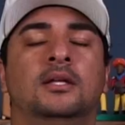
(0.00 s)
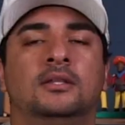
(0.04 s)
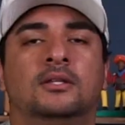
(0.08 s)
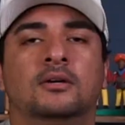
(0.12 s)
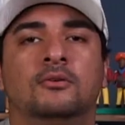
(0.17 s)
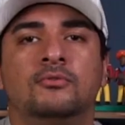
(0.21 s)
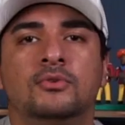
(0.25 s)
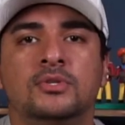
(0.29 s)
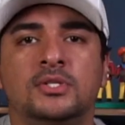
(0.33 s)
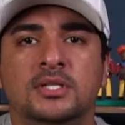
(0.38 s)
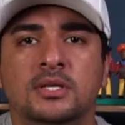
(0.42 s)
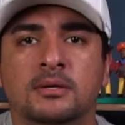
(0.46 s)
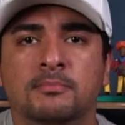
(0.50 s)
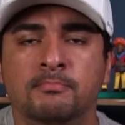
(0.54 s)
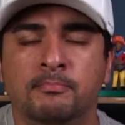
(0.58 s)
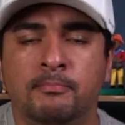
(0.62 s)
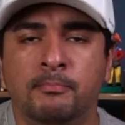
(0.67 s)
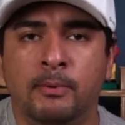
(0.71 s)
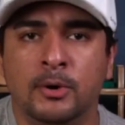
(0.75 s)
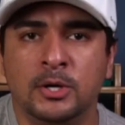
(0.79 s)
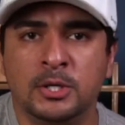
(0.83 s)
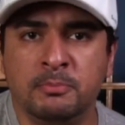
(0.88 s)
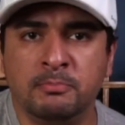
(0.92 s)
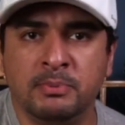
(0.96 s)
Então você
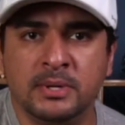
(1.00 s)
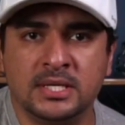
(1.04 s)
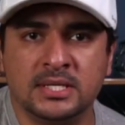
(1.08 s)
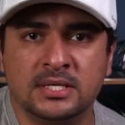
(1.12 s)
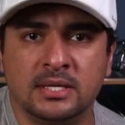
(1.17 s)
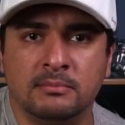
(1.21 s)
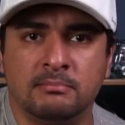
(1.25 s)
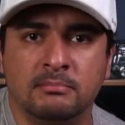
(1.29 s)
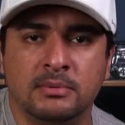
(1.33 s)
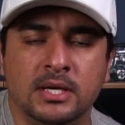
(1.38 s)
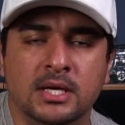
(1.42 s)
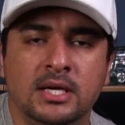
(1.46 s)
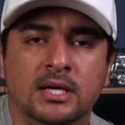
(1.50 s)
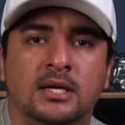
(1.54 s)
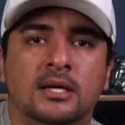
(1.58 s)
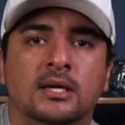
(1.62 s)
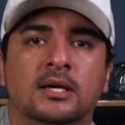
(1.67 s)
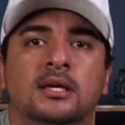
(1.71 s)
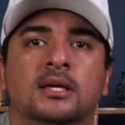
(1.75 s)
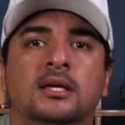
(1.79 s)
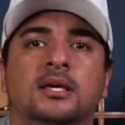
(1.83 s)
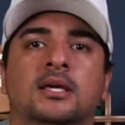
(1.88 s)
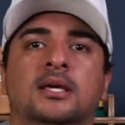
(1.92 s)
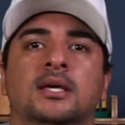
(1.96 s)
pode
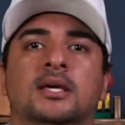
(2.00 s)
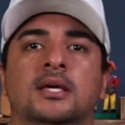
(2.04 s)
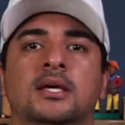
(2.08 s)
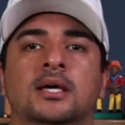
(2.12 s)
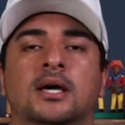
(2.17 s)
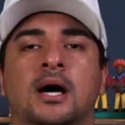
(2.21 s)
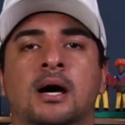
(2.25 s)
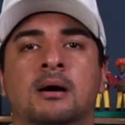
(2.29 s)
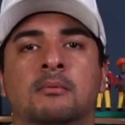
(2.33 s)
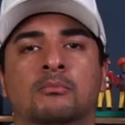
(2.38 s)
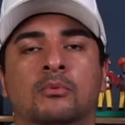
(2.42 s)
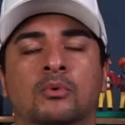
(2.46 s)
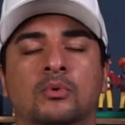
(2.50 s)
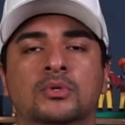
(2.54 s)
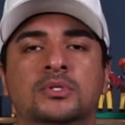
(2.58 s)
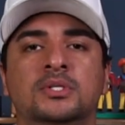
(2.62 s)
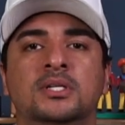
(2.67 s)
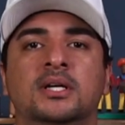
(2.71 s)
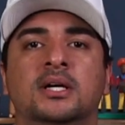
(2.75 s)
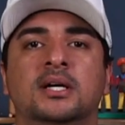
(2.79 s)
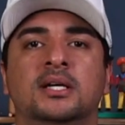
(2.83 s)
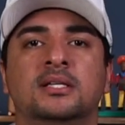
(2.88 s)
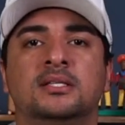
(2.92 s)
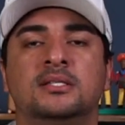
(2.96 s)
perceber que a
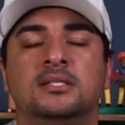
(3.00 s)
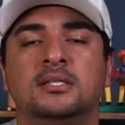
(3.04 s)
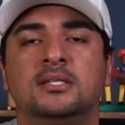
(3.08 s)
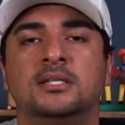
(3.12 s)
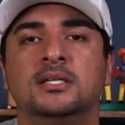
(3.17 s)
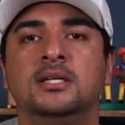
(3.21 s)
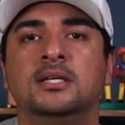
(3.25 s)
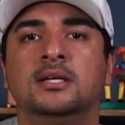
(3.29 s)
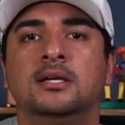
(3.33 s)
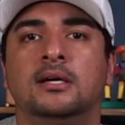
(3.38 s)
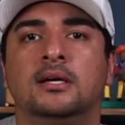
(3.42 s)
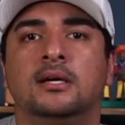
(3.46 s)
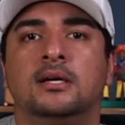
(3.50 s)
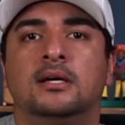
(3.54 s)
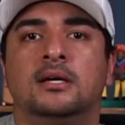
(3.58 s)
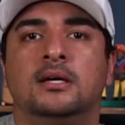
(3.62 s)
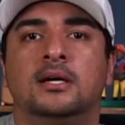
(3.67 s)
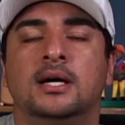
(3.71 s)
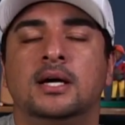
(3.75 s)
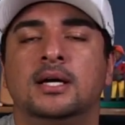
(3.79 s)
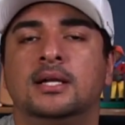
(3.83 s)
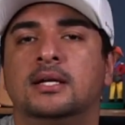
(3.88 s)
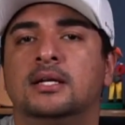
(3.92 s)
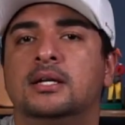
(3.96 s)
música em si,
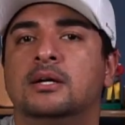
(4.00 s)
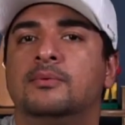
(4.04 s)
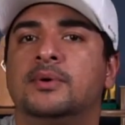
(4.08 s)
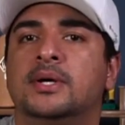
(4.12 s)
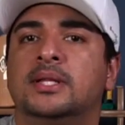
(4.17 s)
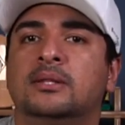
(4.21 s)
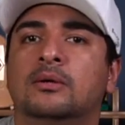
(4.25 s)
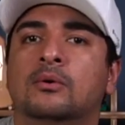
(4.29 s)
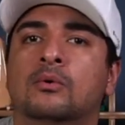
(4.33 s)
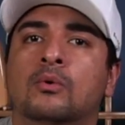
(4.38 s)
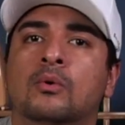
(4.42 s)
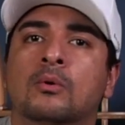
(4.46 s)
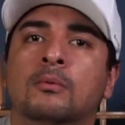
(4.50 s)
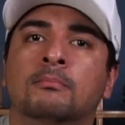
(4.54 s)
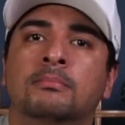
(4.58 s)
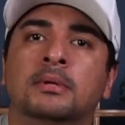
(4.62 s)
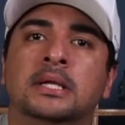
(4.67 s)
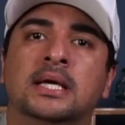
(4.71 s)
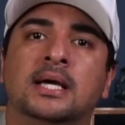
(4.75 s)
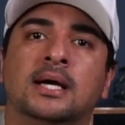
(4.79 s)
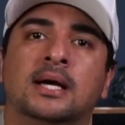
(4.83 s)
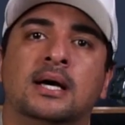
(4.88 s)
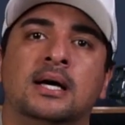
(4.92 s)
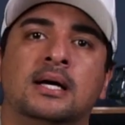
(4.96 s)
ela não é tão
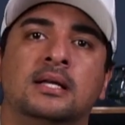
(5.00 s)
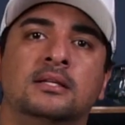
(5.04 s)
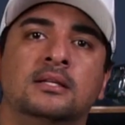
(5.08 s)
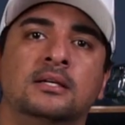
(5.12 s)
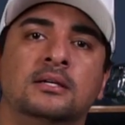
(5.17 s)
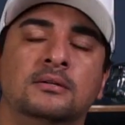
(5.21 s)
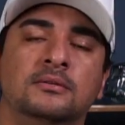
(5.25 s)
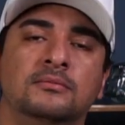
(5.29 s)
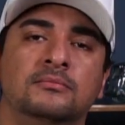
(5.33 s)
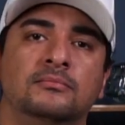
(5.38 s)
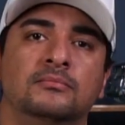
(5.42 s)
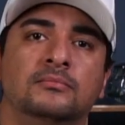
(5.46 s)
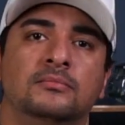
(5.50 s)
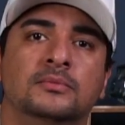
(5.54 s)
complicada